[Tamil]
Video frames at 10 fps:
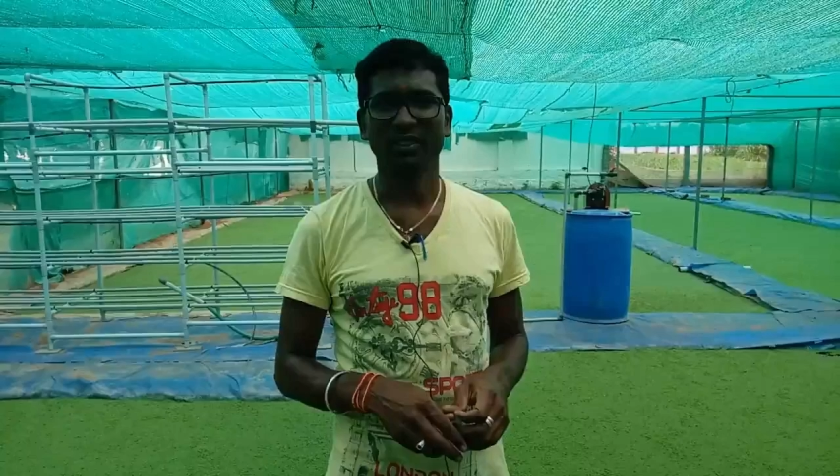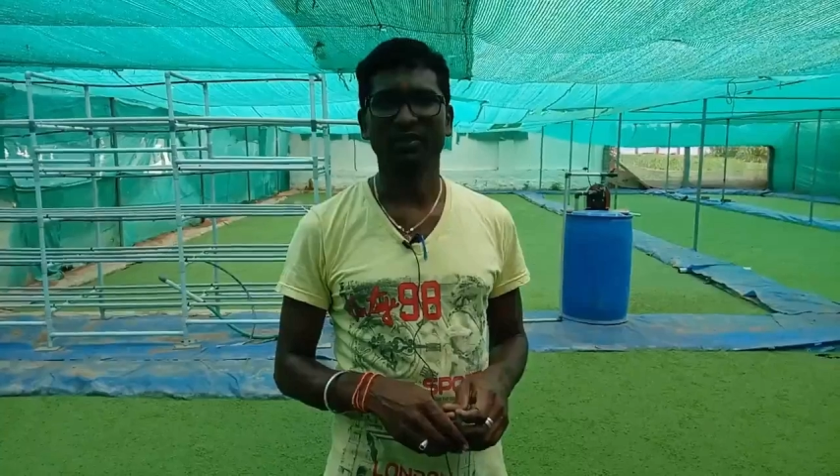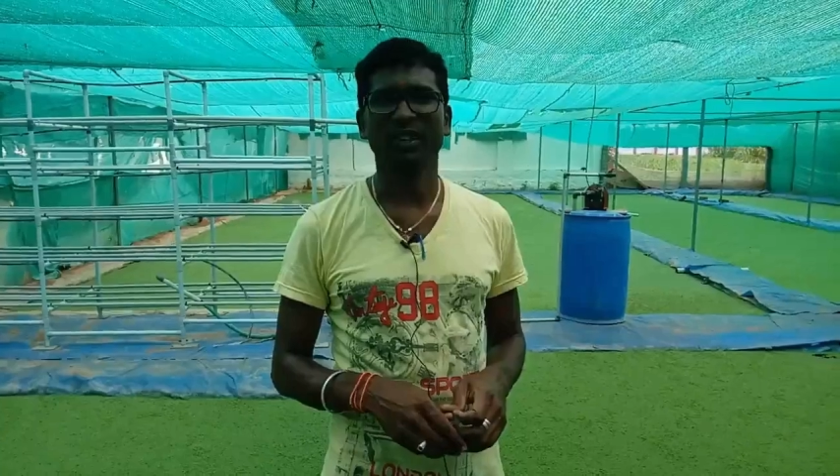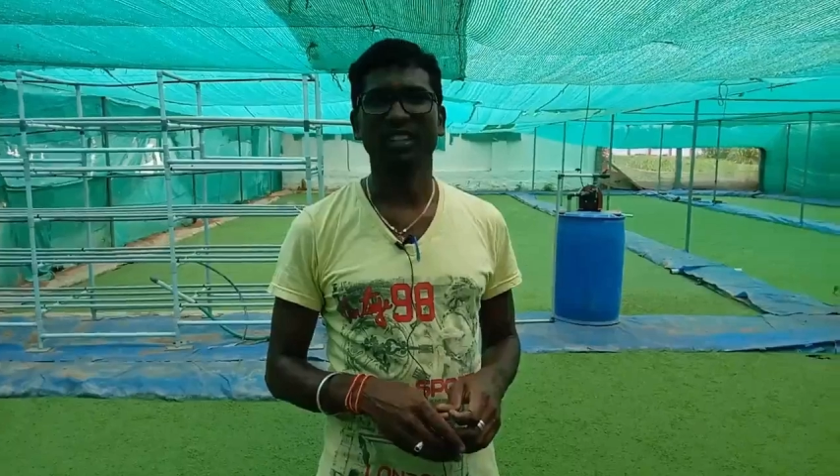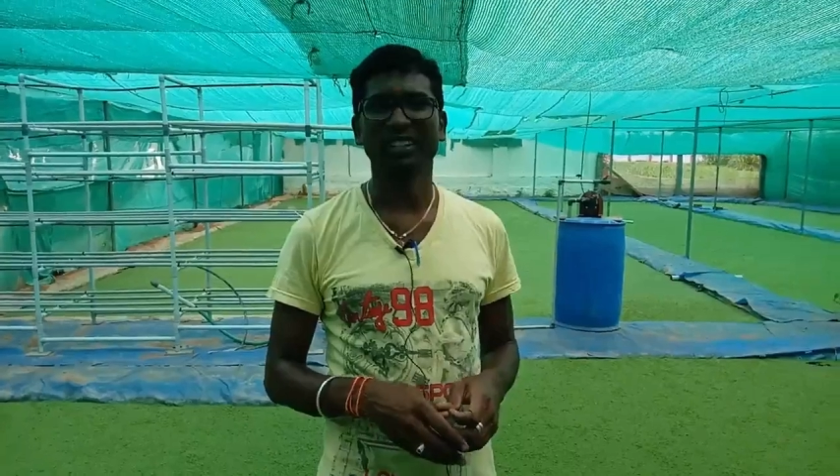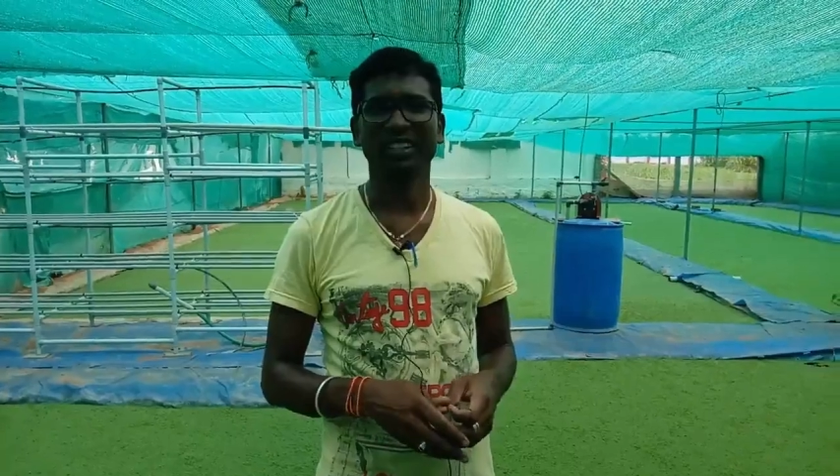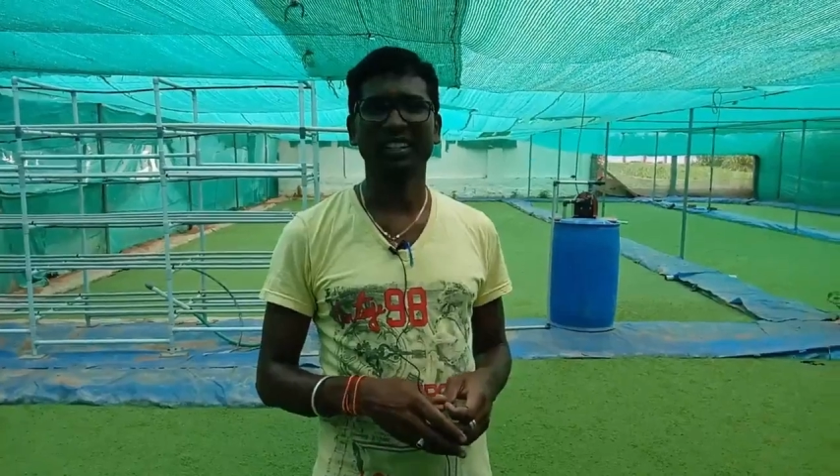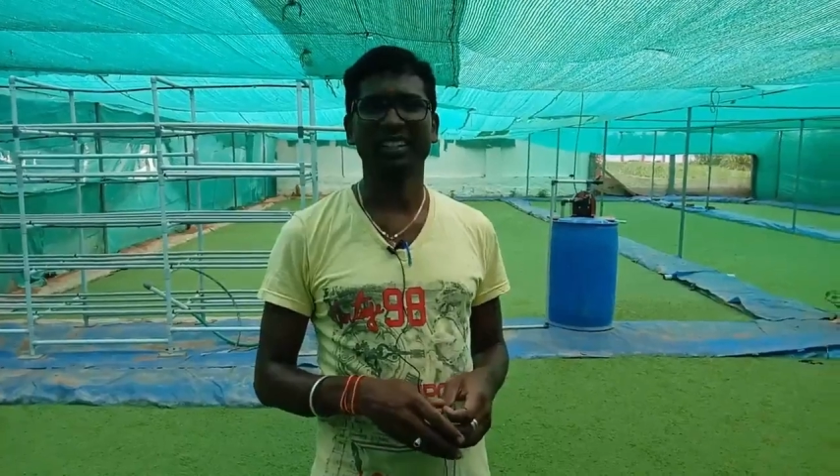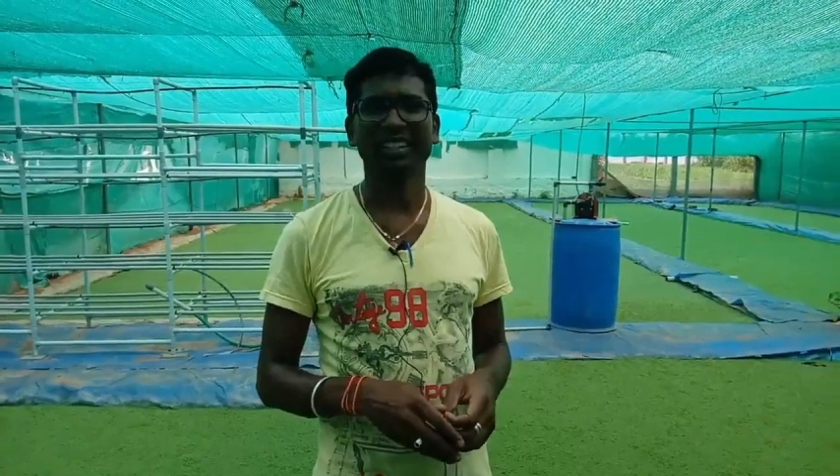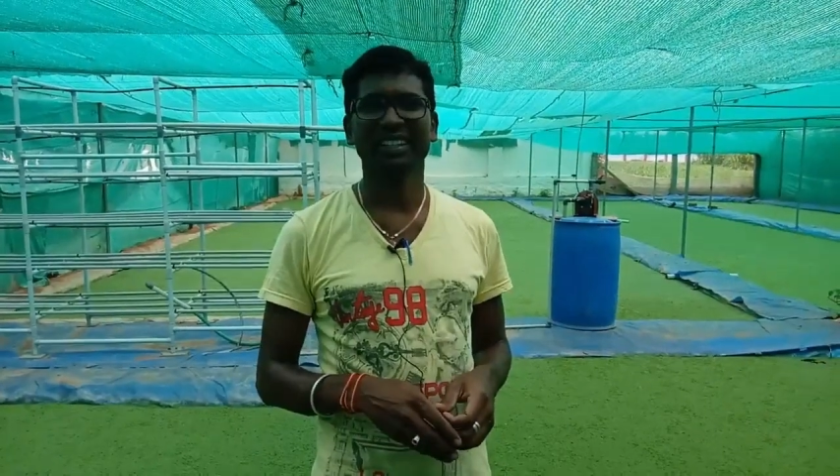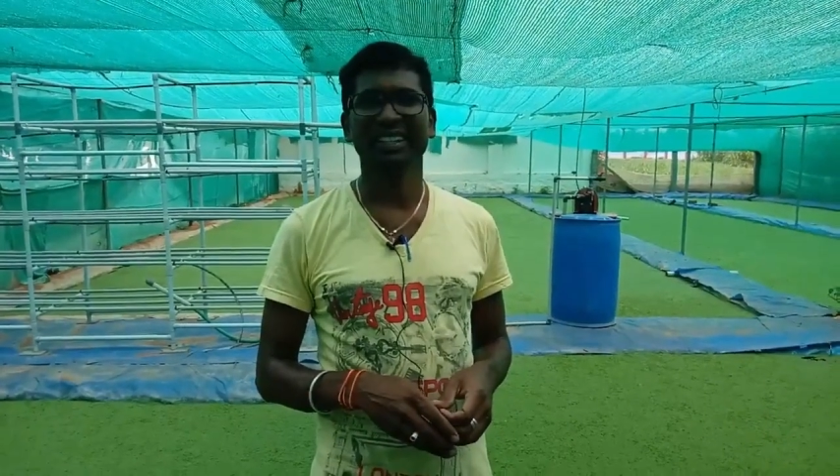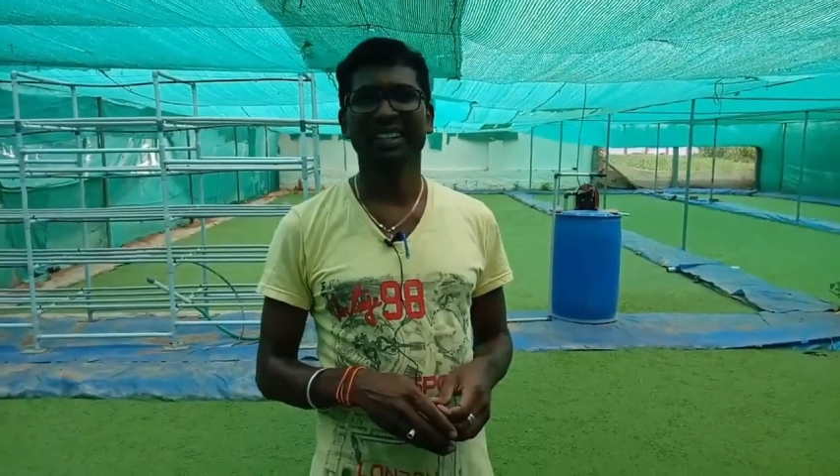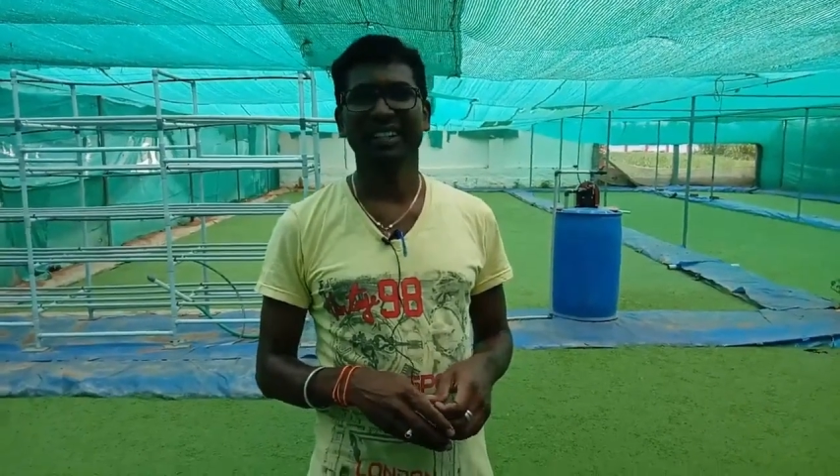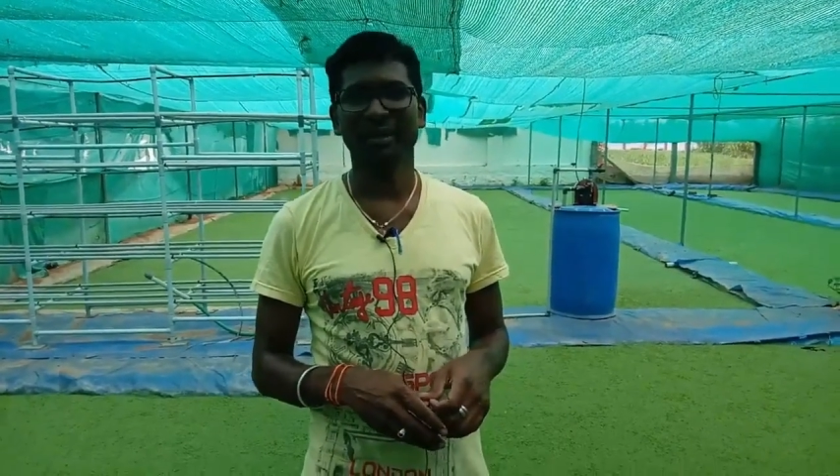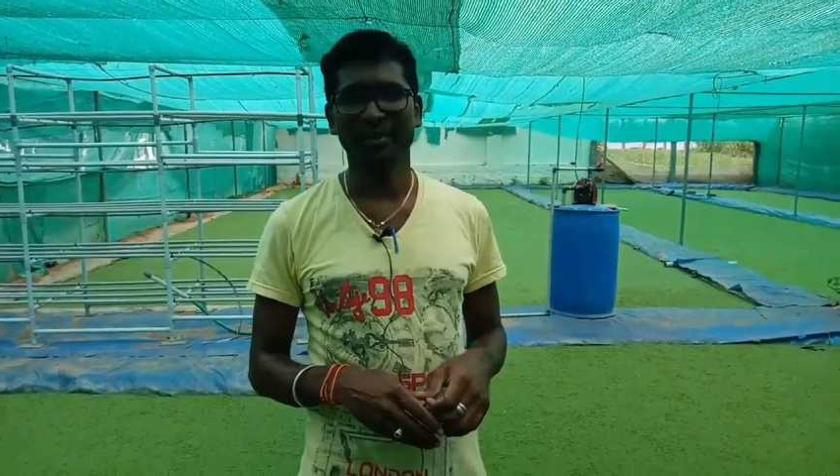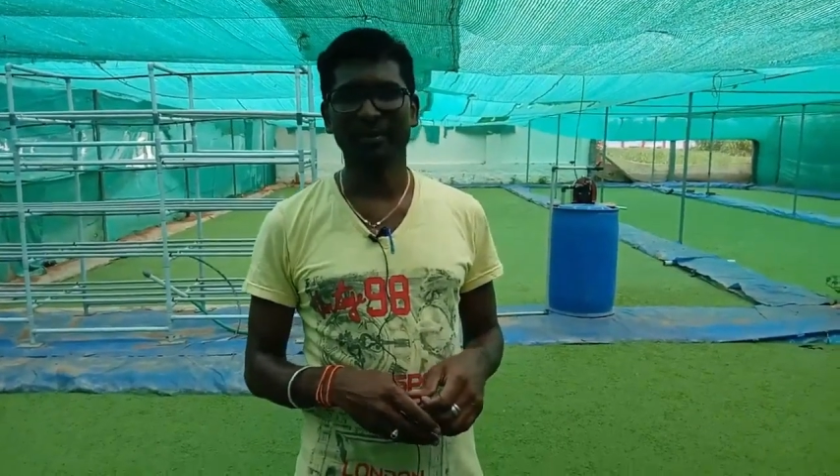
வணக்கங்க என் பேர்